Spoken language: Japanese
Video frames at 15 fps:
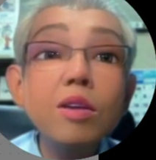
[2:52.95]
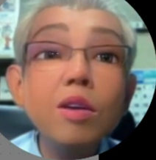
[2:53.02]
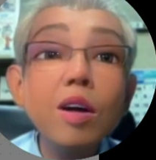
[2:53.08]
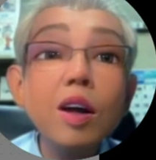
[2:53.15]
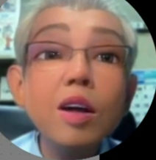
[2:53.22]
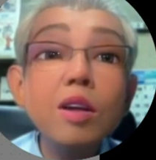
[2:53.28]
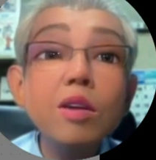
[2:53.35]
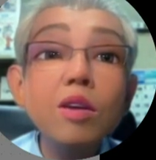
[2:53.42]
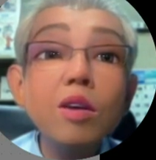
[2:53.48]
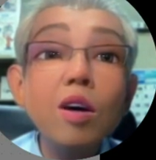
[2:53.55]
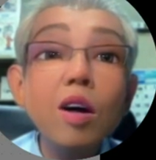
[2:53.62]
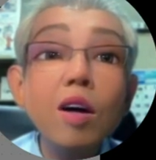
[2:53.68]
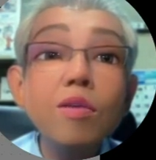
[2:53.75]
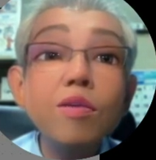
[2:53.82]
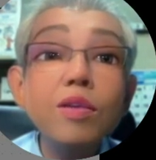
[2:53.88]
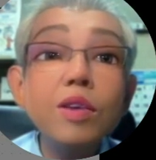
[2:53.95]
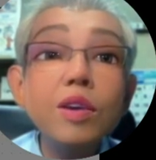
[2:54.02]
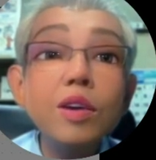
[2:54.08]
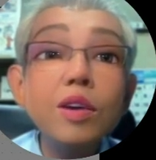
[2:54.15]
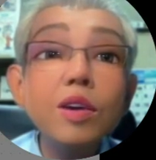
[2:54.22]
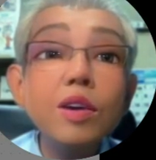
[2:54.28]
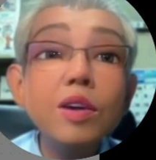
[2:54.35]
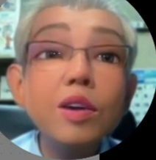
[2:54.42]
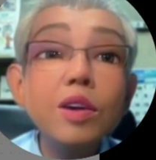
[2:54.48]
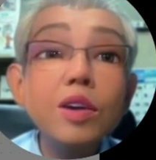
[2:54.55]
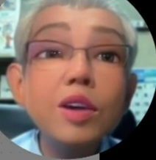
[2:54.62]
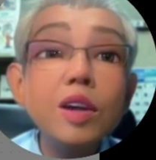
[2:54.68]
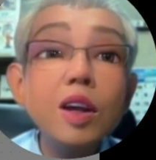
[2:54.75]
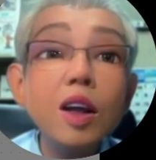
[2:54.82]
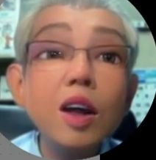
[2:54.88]
ファイルをアップロード
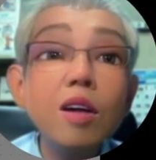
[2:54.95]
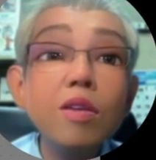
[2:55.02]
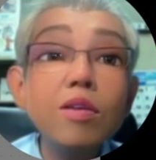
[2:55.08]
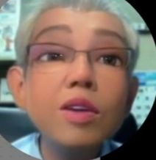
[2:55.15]
して、